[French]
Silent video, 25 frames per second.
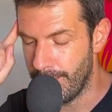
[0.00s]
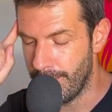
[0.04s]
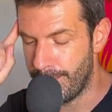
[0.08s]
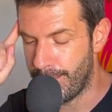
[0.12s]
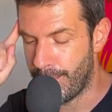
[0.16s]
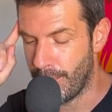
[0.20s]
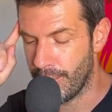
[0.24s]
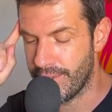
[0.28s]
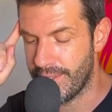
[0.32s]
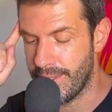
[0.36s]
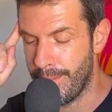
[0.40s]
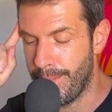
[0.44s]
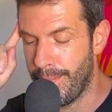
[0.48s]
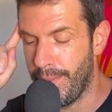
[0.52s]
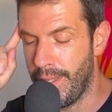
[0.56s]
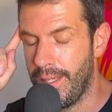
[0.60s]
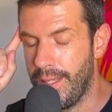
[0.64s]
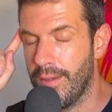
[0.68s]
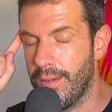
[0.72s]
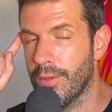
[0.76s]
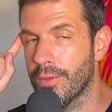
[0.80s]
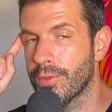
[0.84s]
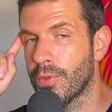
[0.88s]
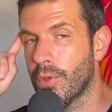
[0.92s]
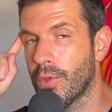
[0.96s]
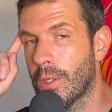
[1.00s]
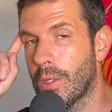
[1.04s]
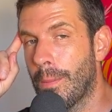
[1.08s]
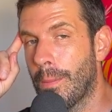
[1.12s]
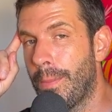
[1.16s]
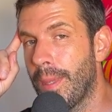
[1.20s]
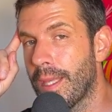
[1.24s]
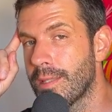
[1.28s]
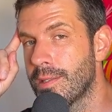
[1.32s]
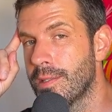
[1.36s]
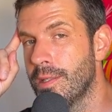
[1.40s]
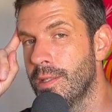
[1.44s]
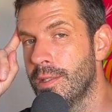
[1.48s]
pensez pas en tant que
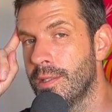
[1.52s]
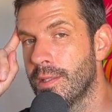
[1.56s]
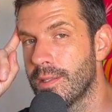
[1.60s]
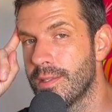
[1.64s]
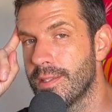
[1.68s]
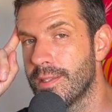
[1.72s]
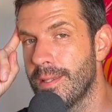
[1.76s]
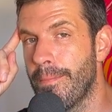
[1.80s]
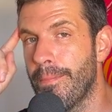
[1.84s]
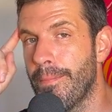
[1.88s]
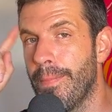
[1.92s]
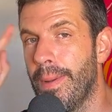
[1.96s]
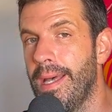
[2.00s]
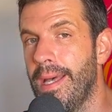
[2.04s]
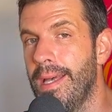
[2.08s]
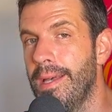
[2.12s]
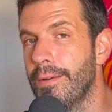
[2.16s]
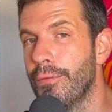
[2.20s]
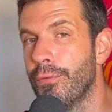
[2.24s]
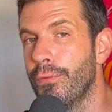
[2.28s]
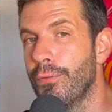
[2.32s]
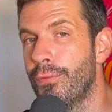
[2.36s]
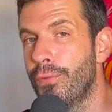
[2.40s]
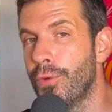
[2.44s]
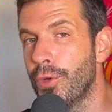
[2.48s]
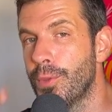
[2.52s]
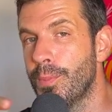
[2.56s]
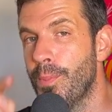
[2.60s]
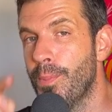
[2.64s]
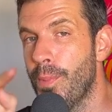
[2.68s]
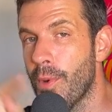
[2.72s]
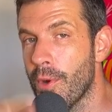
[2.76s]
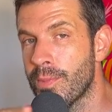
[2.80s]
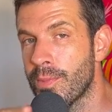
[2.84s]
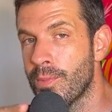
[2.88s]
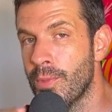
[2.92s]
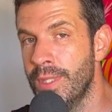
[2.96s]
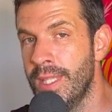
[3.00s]
personne. C'est pas votre
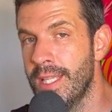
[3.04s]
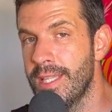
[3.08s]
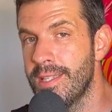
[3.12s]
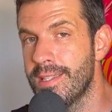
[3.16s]
porte-monnaie,